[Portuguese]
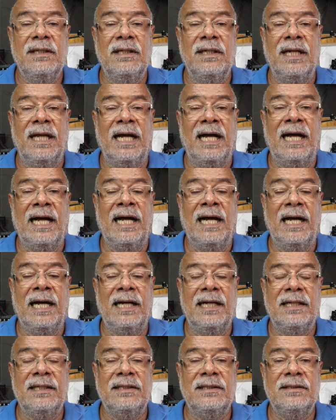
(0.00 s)
lá
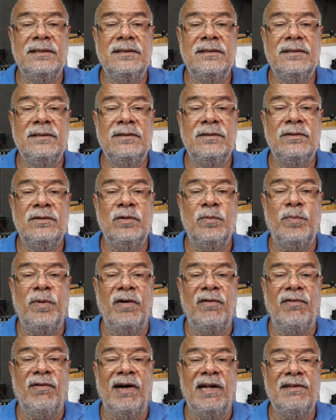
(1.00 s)
no
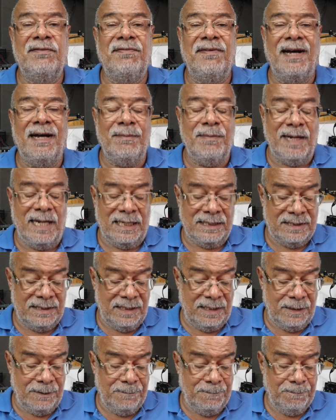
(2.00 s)
povoado
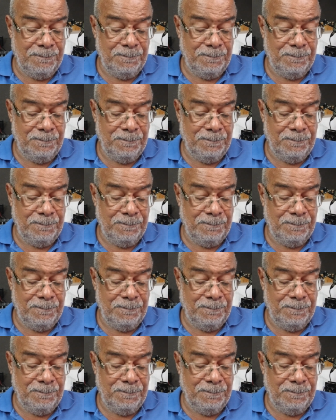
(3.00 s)
Farmácia.